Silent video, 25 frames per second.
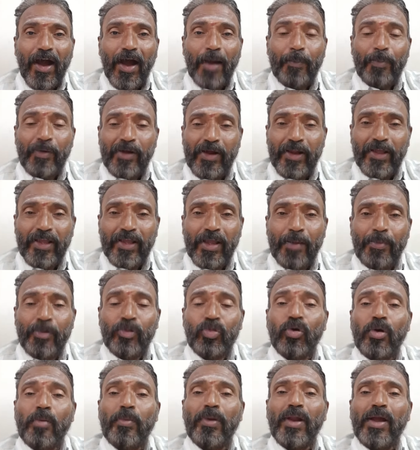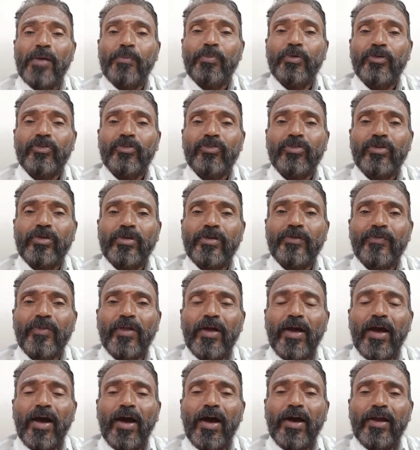அப்போ இன்றைக்கி எப்படி தூக்கம் இல்லாமல் போச்சு
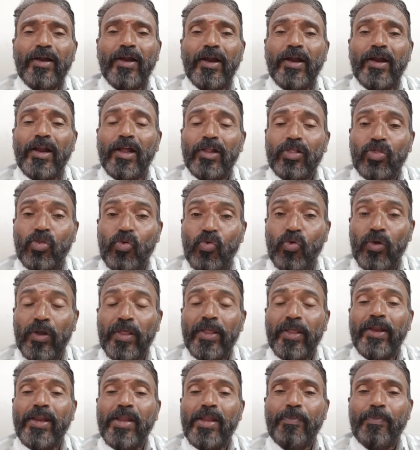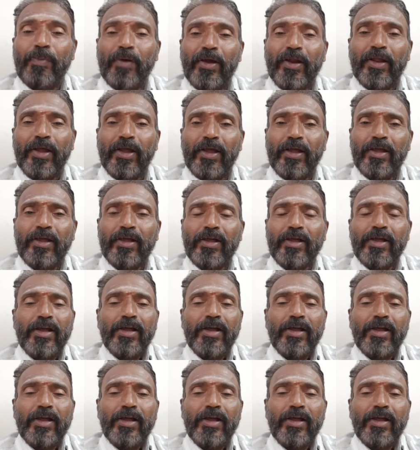நல்லா தூங்கினது எண்ணி பாருங்கள்